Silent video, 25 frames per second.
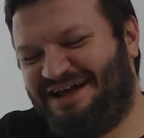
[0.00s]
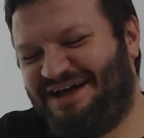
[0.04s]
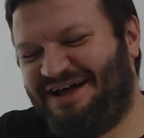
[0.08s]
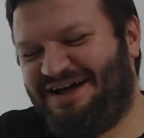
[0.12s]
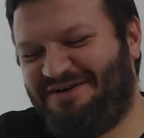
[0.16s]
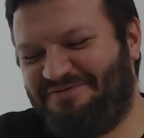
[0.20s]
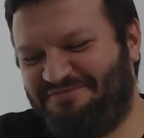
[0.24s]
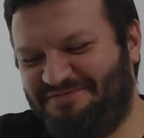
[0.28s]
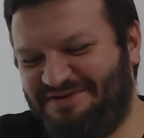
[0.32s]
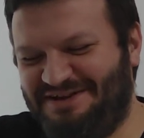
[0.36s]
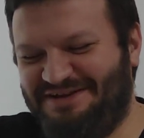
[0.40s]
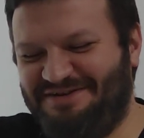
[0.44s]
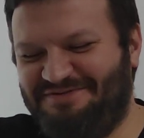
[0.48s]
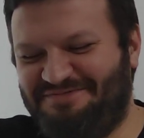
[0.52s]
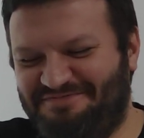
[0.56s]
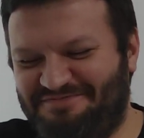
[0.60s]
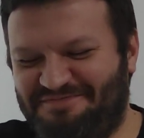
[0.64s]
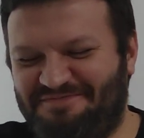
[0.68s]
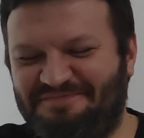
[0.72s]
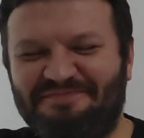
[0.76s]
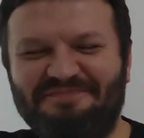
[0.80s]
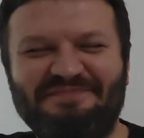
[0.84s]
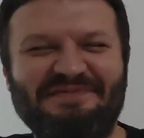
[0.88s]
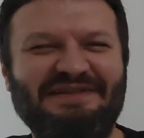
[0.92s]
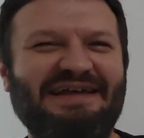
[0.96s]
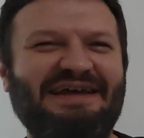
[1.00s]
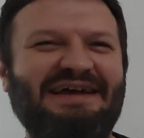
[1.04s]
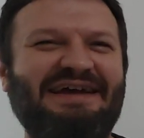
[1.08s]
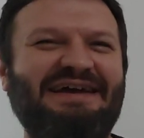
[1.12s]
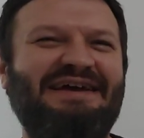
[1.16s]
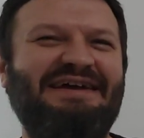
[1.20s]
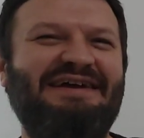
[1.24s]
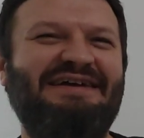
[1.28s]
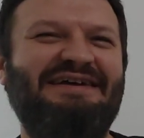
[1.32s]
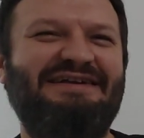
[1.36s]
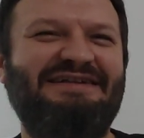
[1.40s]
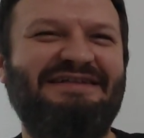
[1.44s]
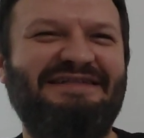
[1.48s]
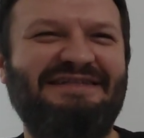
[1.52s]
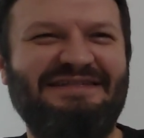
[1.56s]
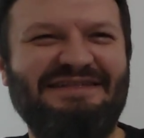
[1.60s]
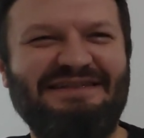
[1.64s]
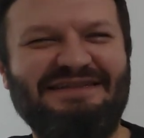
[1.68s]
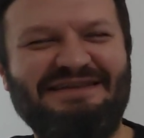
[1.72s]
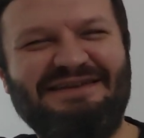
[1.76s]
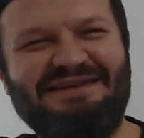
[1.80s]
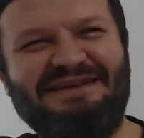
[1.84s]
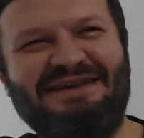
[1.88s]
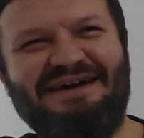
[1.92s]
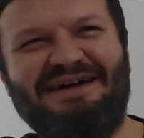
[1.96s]
tabiyim
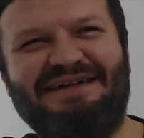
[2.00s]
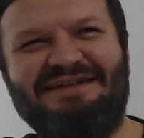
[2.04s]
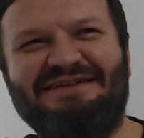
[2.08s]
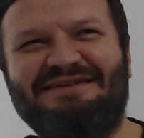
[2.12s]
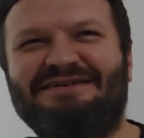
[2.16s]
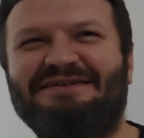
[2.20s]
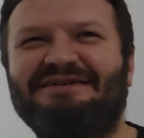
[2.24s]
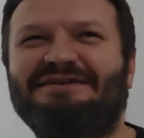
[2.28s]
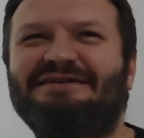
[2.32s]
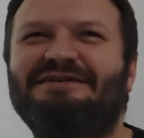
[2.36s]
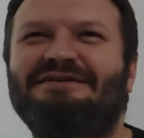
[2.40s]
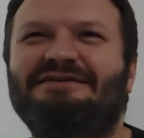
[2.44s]
yani,